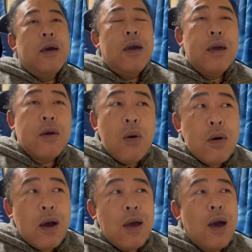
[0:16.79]
えー、
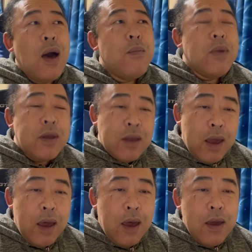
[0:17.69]
今回あんまり
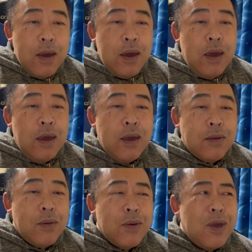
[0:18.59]
ね、えっ、ー、
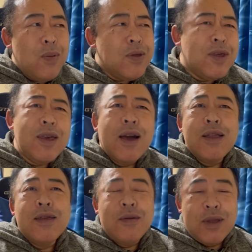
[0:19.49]
と、気持ちいい
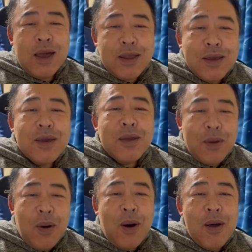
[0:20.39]
話ではないんですけ
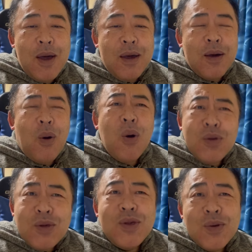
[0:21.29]
ど、昆
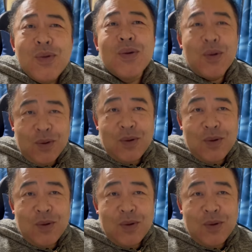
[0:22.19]
虫食